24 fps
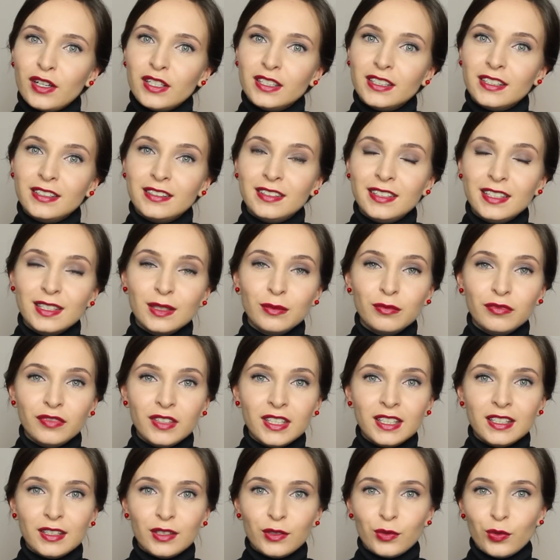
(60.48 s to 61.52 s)
euch in diesem
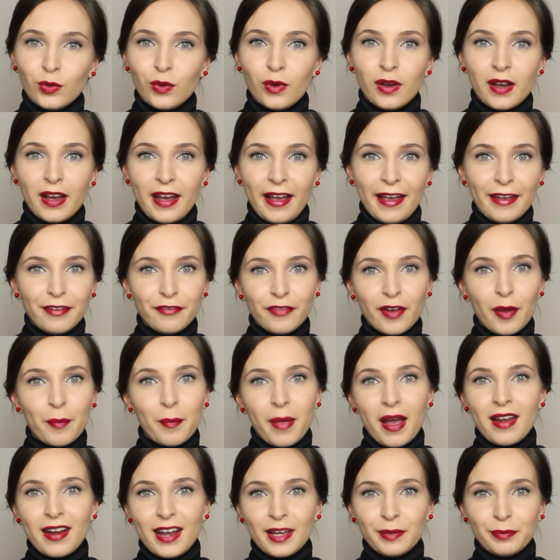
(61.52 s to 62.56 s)
Video einfach
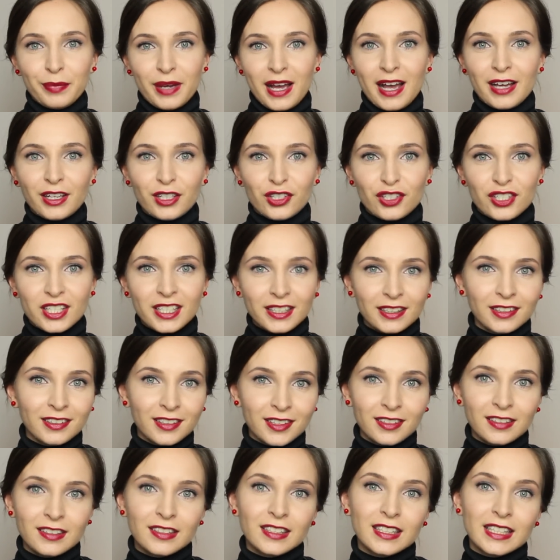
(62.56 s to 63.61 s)
mal ein paar
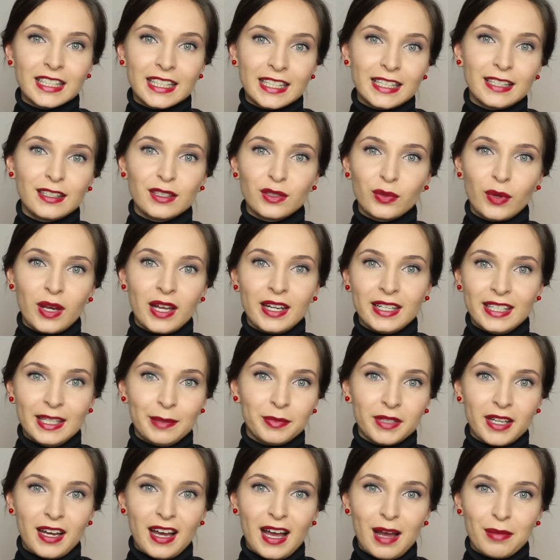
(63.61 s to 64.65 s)
Geschichten, die ich so
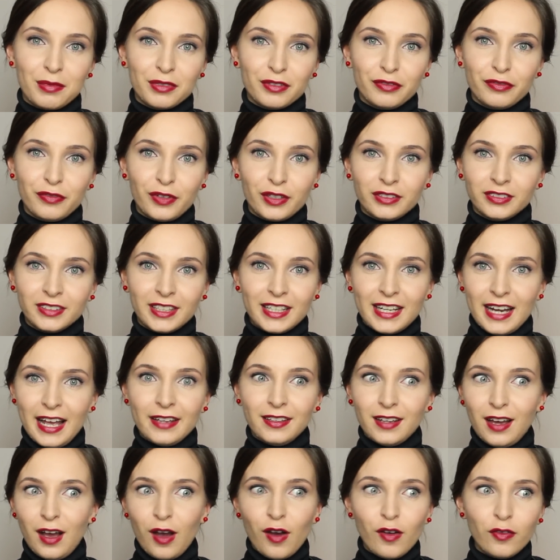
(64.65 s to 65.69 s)
erlebt habe, von
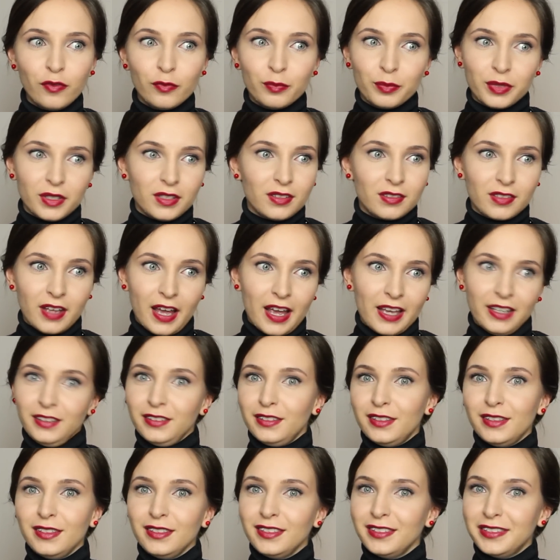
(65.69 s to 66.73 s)
klein auf bis
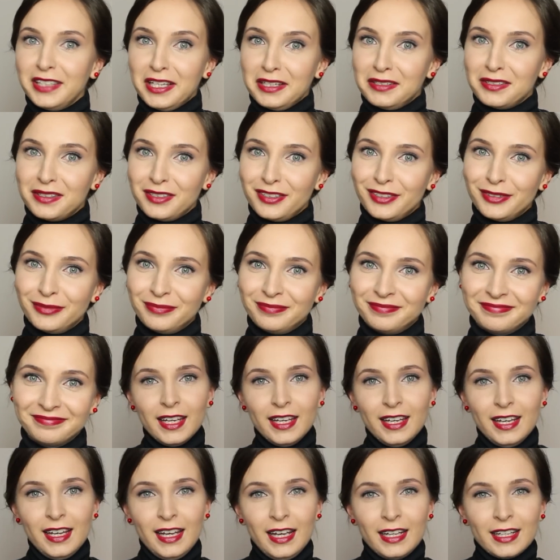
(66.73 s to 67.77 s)
eigentlich jetzt.
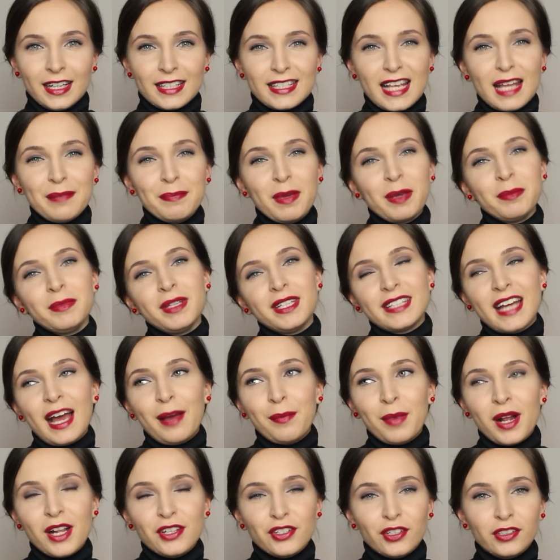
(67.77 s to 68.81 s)
Das hat bei mir
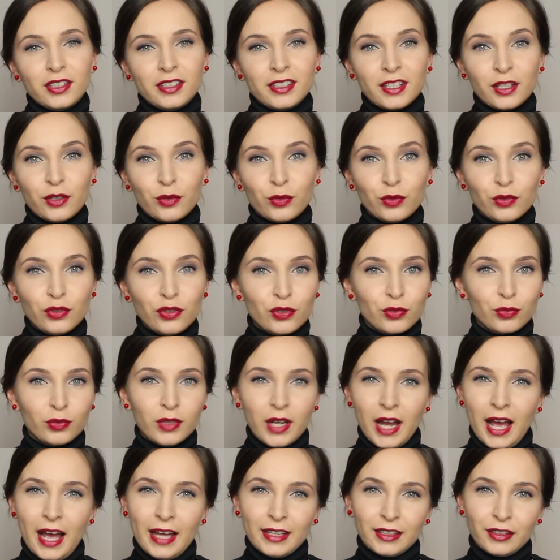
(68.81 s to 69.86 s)
damals schon in der
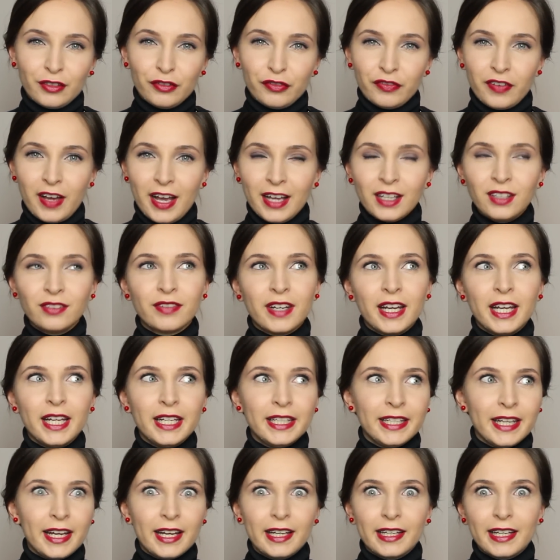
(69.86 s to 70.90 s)
Grundschule angefangen,
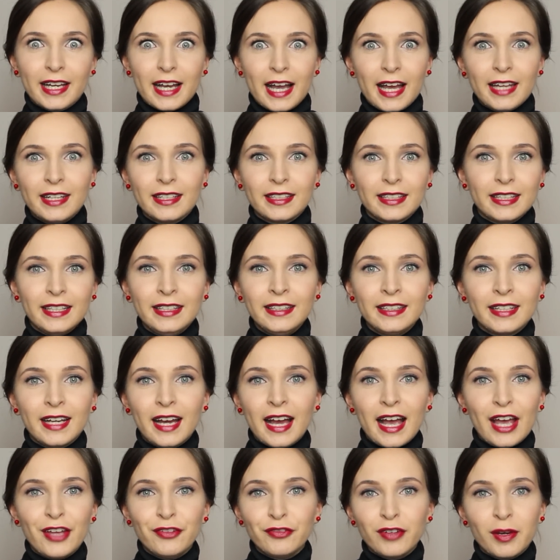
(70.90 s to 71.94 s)
weil ja gerade
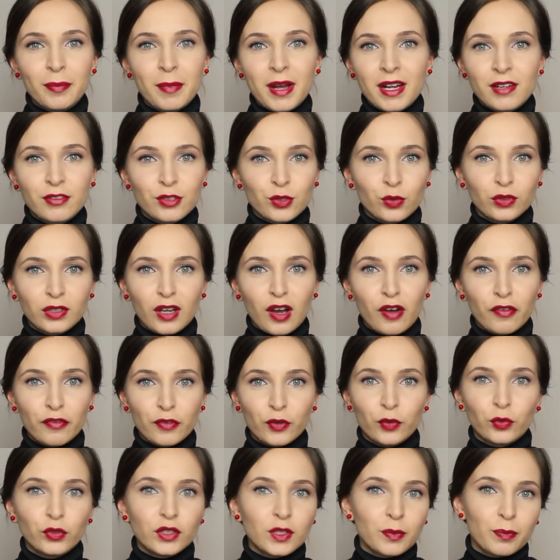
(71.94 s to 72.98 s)
Kinder einfach mal so drauf
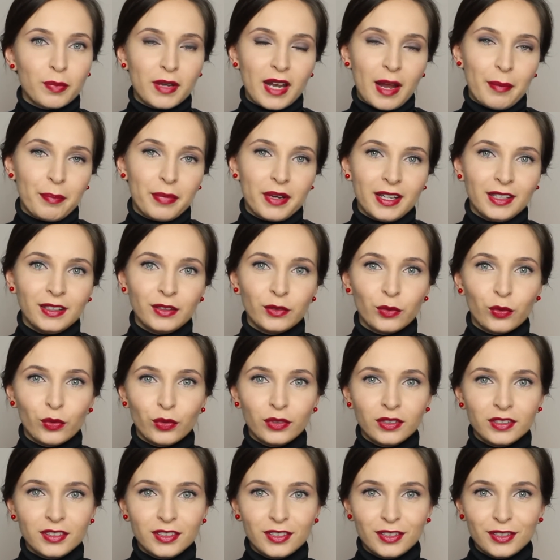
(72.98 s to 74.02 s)
losplappern,
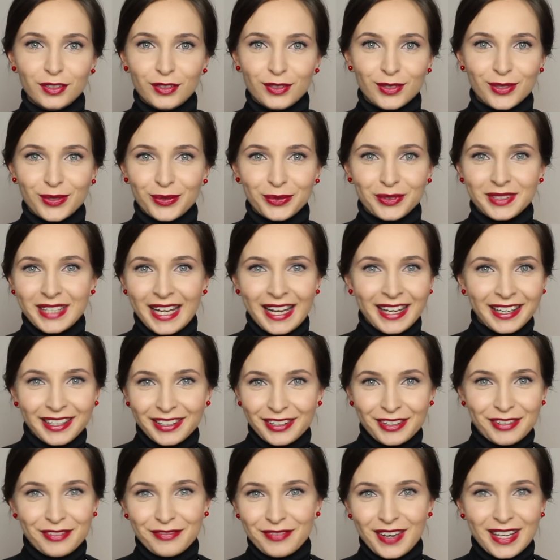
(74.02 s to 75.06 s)
ohne zu
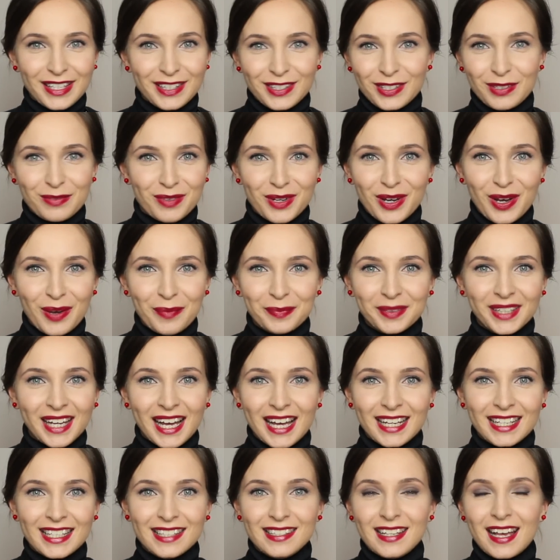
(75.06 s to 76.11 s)
denken, was sie überhaupt
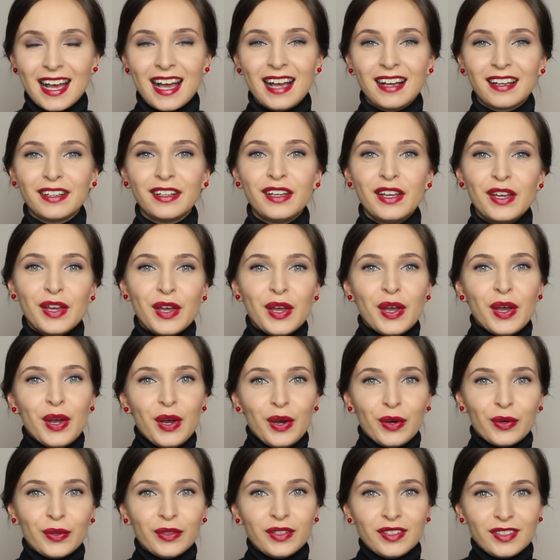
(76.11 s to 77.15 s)
gerade sagen.
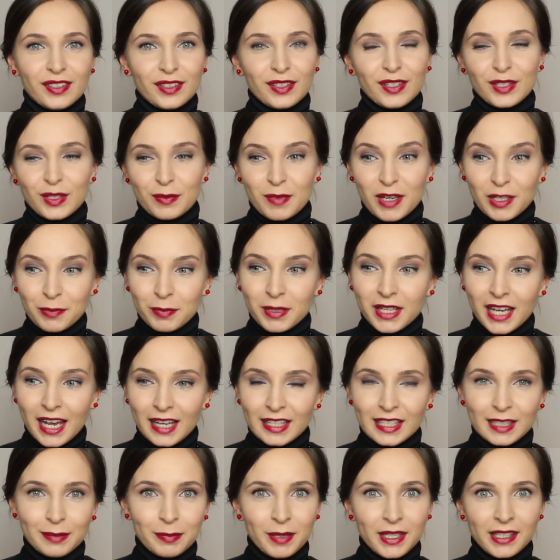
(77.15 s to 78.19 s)
Und äh, zum Beispiel
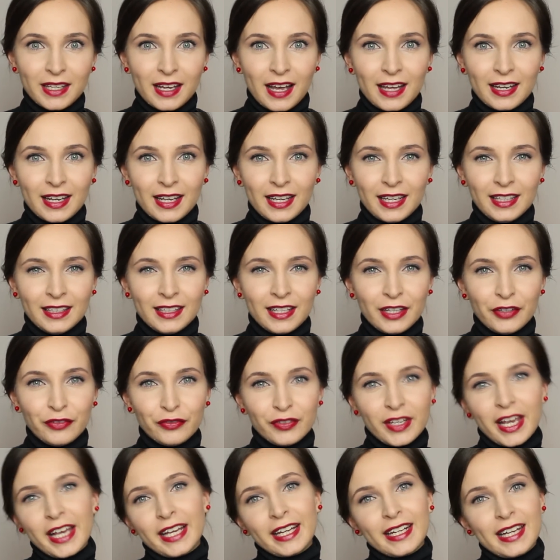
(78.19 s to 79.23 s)
kann ich mich daran erinnern,
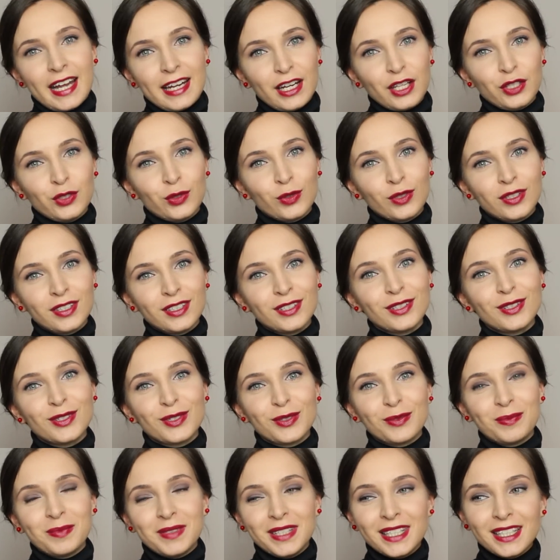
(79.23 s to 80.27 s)
wie ein kleiner Junge
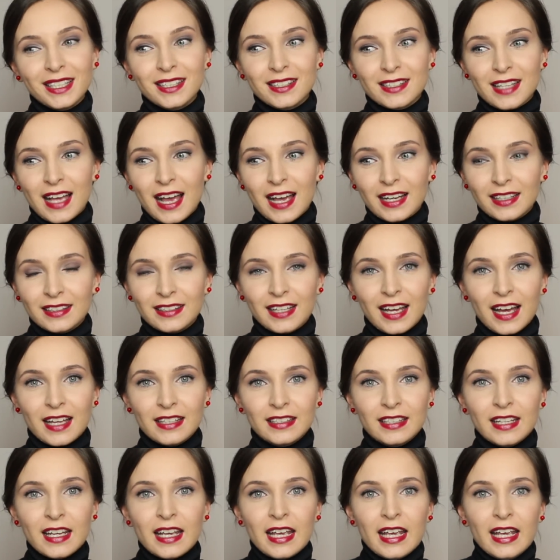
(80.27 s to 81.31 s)
zu mir gesagt
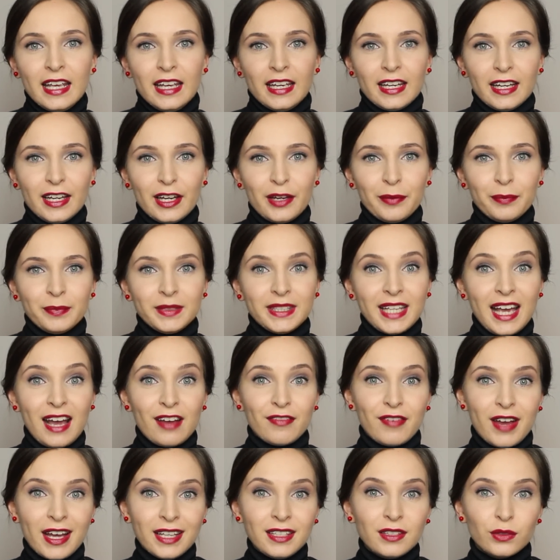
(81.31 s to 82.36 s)
hat, ähm,
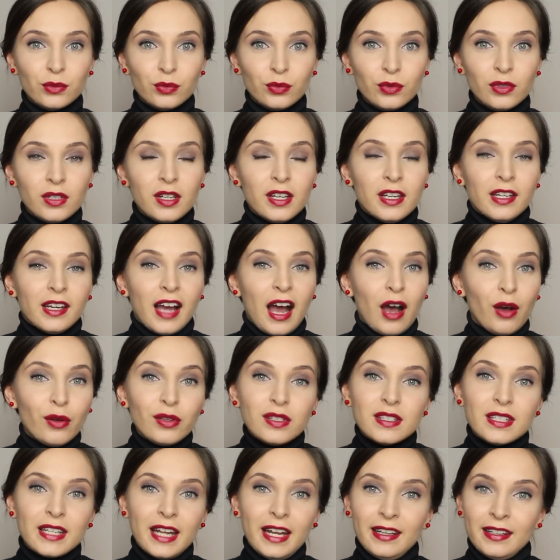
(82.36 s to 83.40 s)
ja, weißt du,
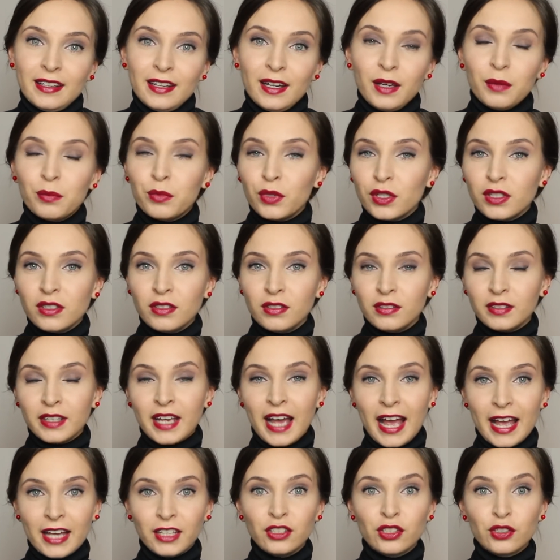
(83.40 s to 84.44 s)
Ausländer müssen
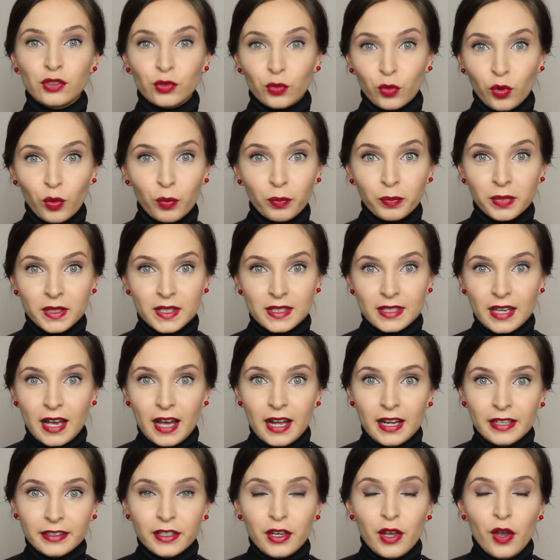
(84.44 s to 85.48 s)
keinen Strom
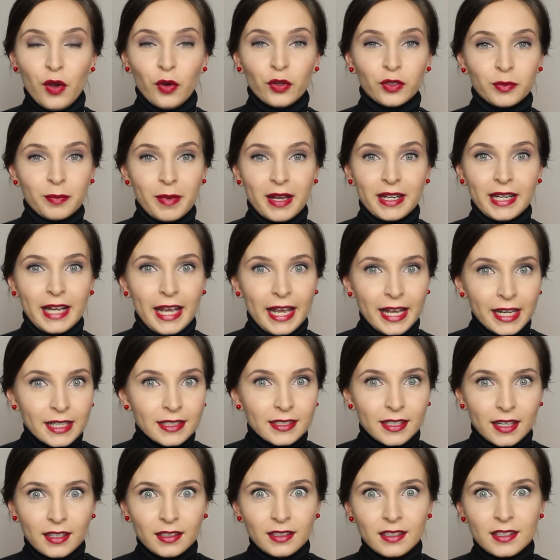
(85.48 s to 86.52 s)
bezahlen. Und meine
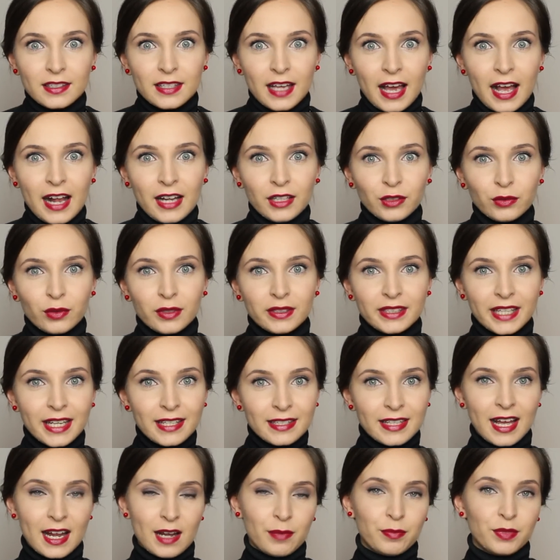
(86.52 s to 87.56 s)
Eltern zahlen nur
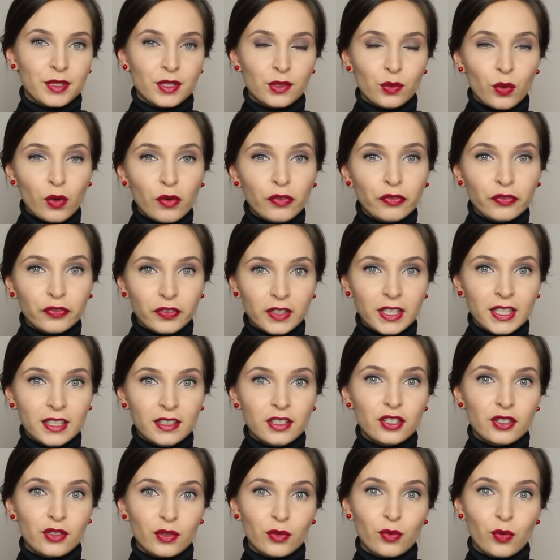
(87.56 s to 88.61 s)
deshalb so
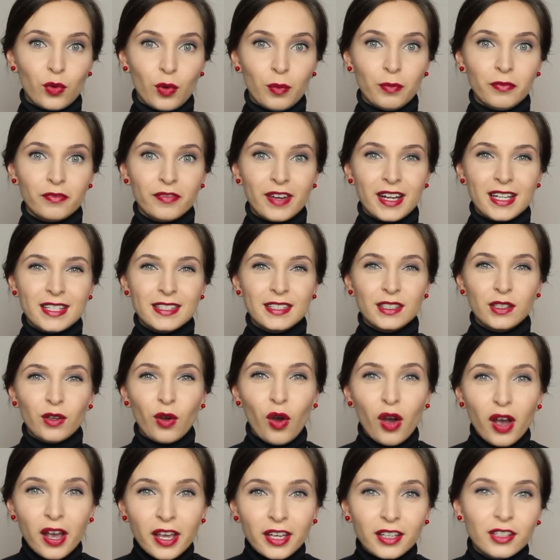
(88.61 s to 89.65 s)
viel Strom, weil sie
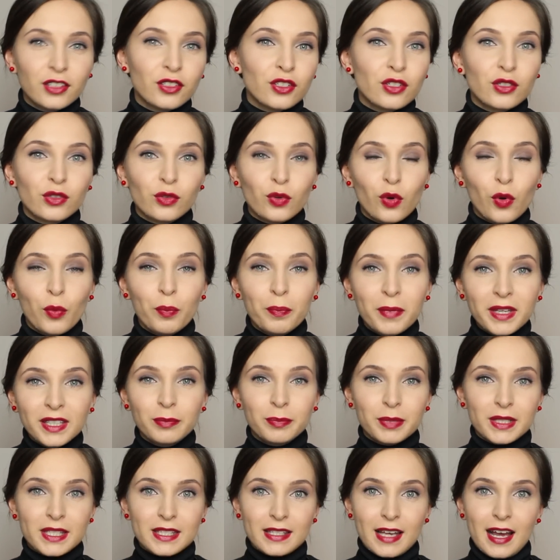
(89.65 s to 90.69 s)
euren Strom
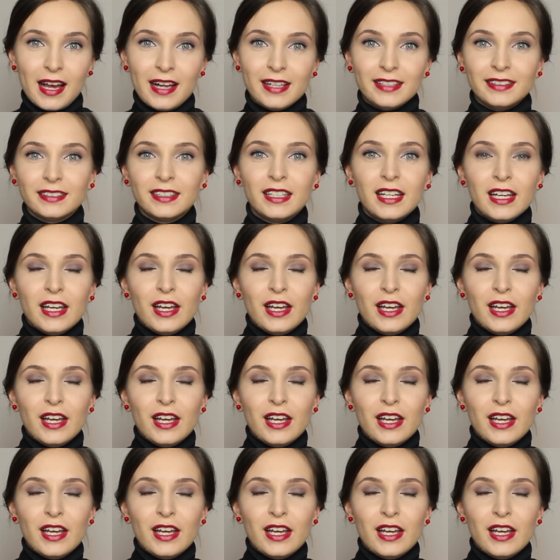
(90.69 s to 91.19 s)
mitbezahlen.